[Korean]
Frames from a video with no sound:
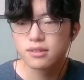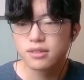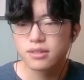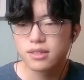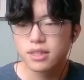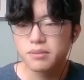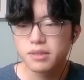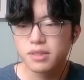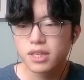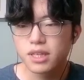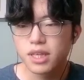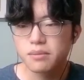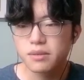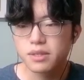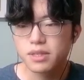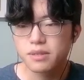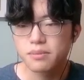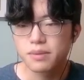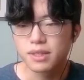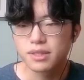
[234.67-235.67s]
스티븐
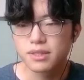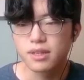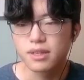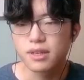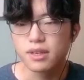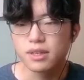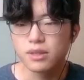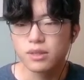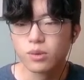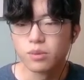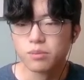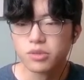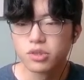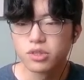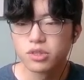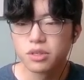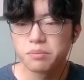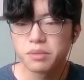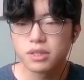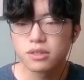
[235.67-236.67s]
데이비스 박사의 이
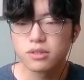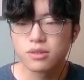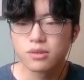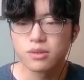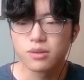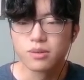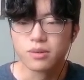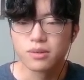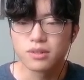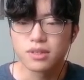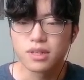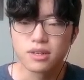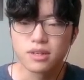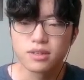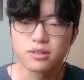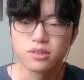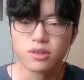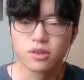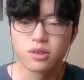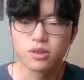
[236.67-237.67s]
논문을 필두로
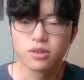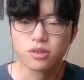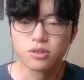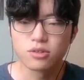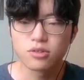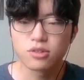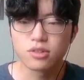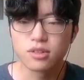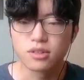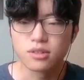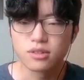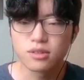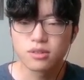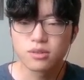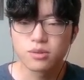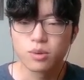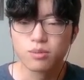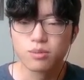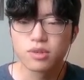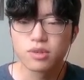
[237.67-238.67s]
다른 여러 연구들은
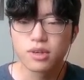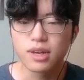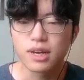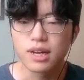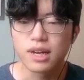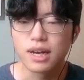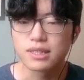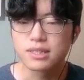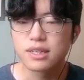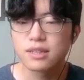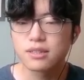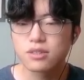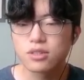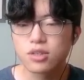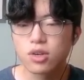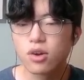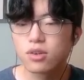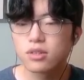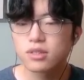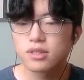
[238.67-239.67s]
동물에 가장
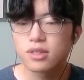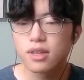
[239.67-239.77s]
적은